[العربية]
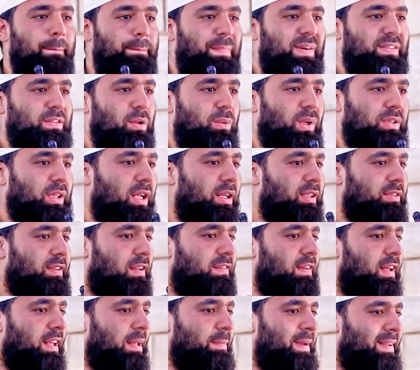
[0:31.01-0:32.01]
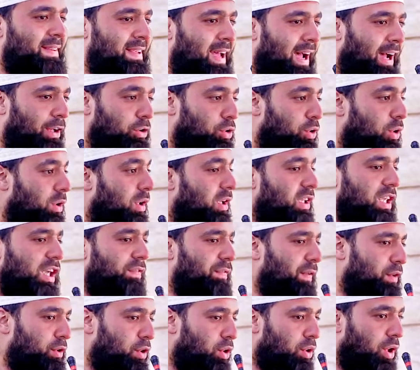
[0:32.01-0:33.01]
بس الوطن الاقتصادي ما ساعده
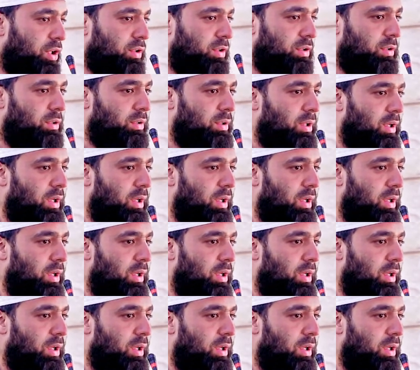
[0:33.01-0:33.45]
كيف بده يرد